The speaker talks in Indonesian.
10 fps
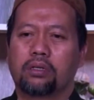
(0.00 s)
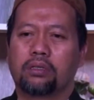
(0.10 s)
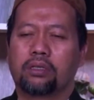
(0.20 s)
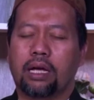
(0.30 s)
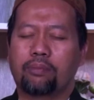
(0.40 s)

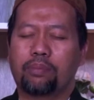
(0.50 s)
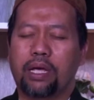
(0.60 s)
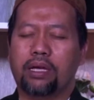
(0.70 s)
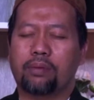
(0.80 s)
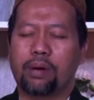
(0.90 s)

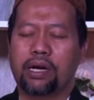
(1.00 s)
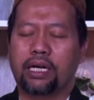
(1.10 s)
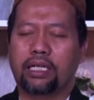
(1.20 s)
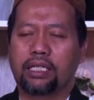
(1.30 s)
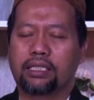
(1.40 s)
sampai kepada
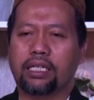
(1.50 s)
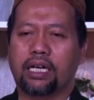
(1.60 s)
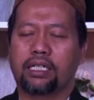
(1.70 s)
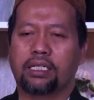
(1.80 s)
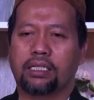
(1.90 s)

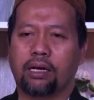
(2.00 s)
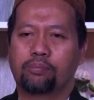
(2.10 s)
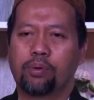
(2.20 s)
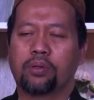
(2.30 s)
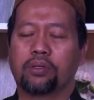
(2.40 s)
kisah-kisah
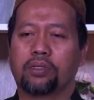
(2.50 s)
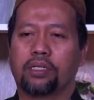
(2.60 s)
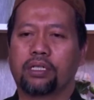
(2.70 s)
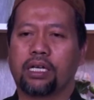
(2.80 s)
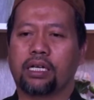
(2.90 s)
pun
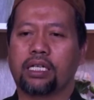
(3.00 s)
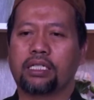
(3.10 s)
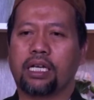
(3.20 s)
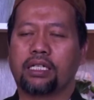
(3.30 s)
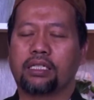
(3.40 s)
yang
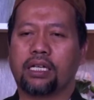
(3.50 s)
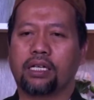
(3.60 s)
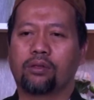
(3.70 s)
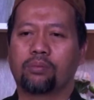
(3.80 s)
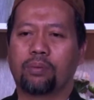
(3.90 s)
kisah-kisah
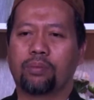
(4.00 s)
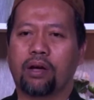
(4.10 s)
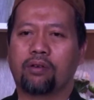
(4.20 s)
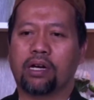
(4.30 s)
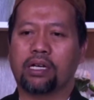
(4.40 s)
itu
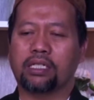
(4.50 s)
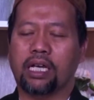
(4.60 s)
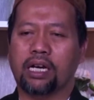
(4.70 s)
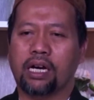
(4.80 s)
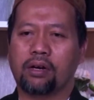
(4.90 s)
membawa
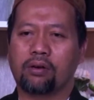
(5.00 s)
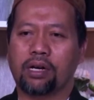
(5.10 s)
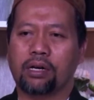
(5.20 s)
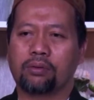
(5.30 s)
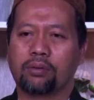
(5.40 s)
kesadaran
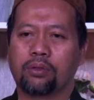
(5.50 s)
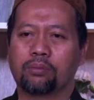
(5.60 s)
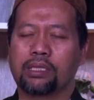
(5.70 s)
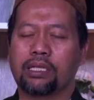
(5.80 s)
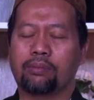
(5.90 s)
orang untuk
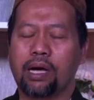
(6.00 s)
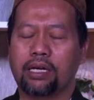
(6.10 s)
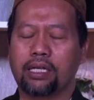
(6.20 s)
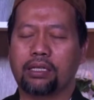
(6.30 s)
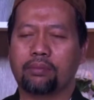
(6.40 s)
bisa
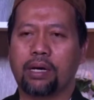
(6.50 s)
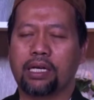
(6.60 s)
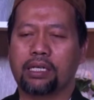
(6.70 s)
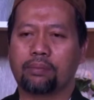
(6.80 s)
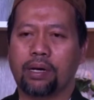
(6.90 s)
bangkit
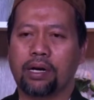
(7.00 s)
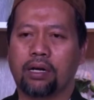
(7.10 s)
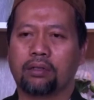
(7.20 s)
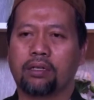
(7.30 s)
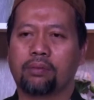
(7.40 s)
kembali kepada
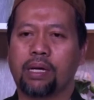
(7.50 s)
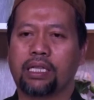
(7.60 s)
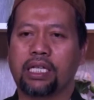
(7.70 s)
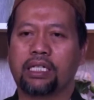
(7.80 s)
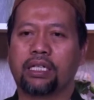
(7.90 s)
Allah
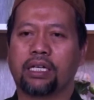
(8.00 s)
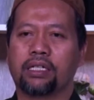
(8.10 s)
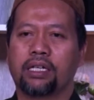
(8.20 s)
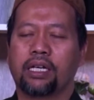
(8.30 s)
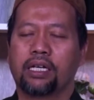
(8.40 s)
batinnya
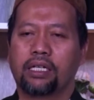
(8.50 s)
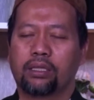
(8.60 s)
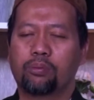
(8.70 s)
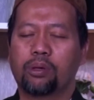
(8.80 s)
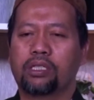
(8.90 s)

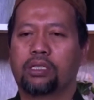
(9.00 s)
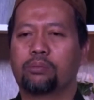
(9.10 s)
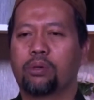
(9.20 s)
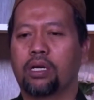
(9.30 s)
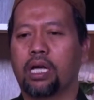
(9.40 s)
itu pun
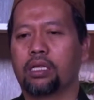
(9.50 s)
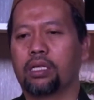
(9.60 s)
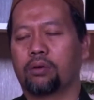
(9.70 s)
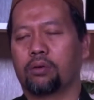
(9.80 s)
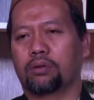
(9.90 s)
disebut dengan
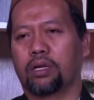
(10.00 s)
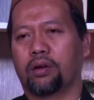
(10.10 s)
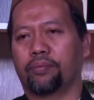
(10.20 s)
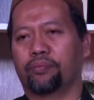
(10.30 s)
zikrullah.